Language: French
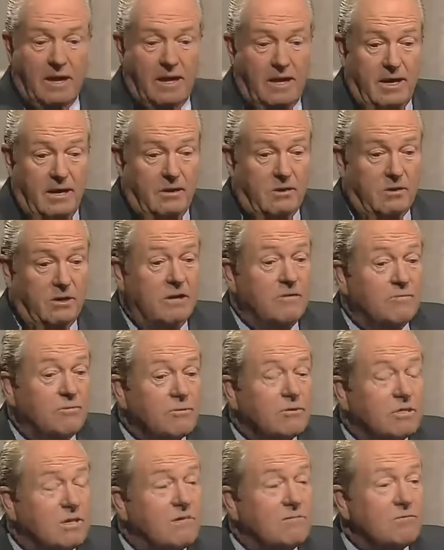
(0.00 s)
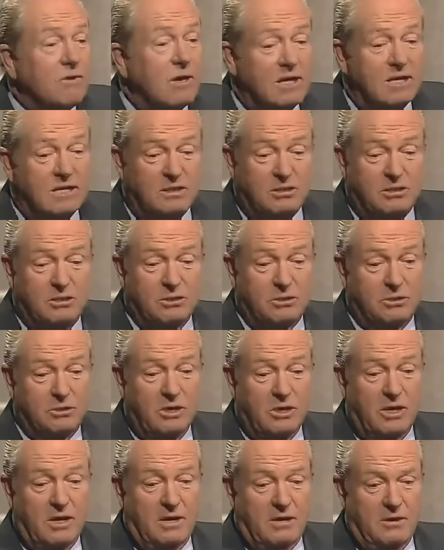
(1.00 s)
Or, il faut savoir que
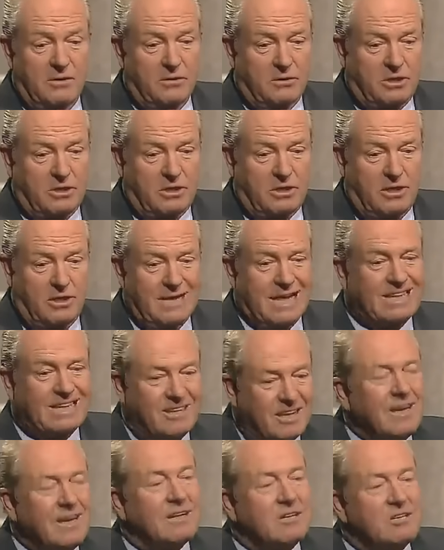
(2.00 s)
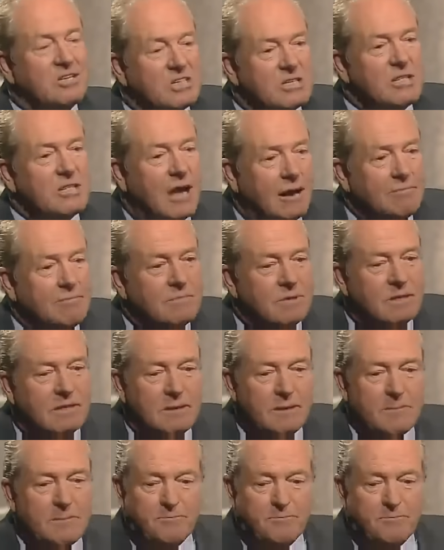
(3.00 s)
euh, la terre d'islam,